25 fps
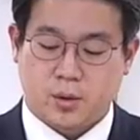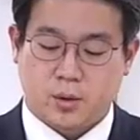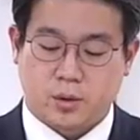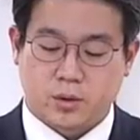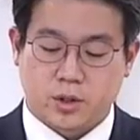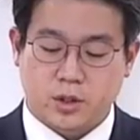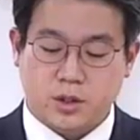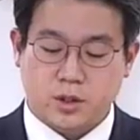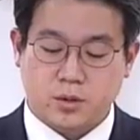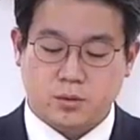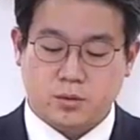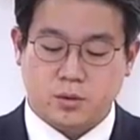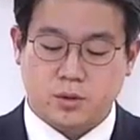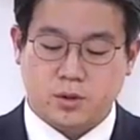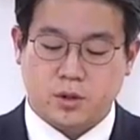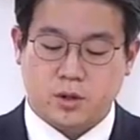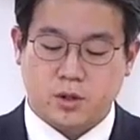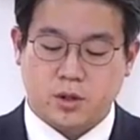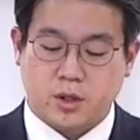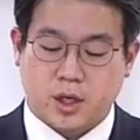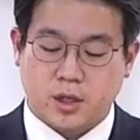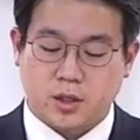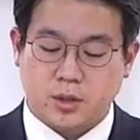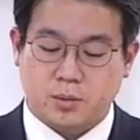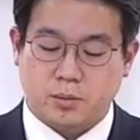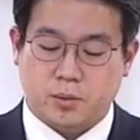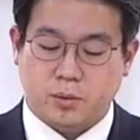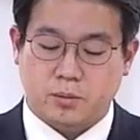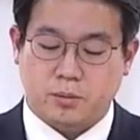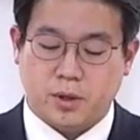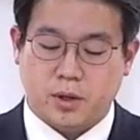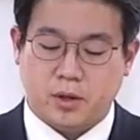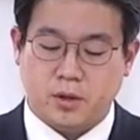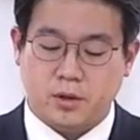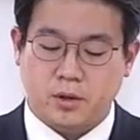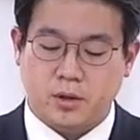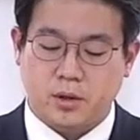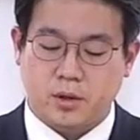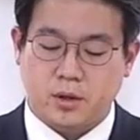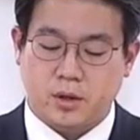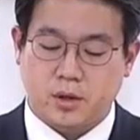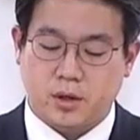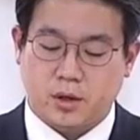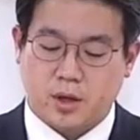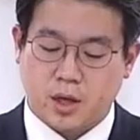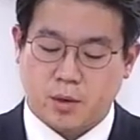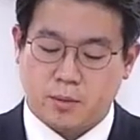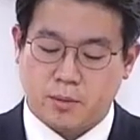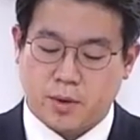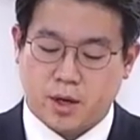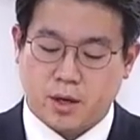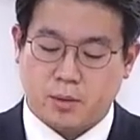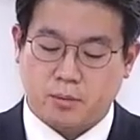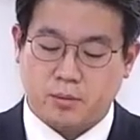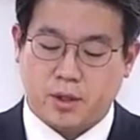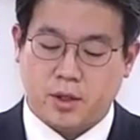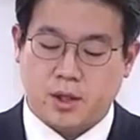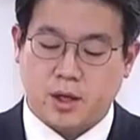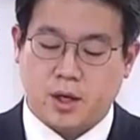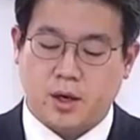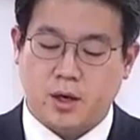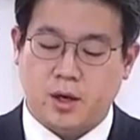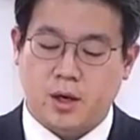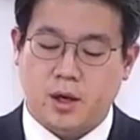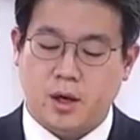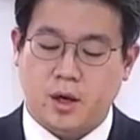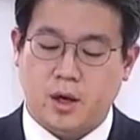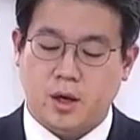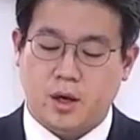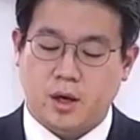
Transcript: 오늘 19절을 다시 보면 이렇게 말합니다.